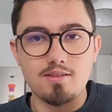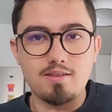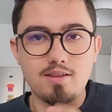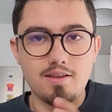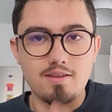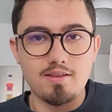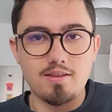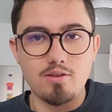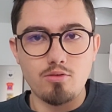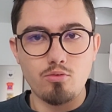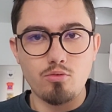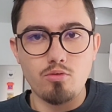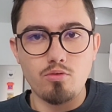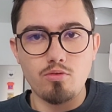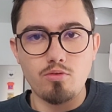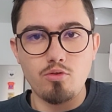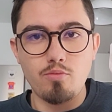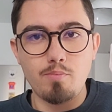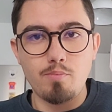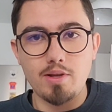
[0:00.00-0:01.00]
Ça, c'est
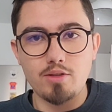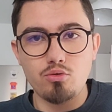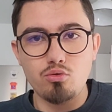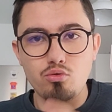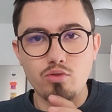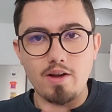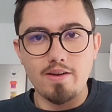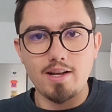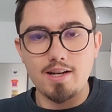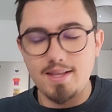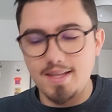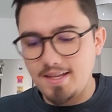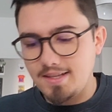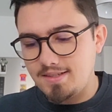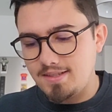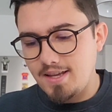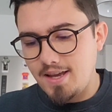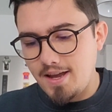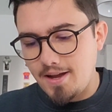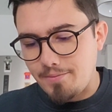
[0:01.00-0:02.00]
le, plat du jour avec le
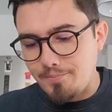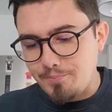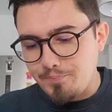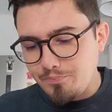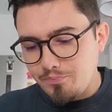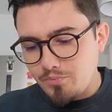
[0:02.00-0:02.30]
dessert.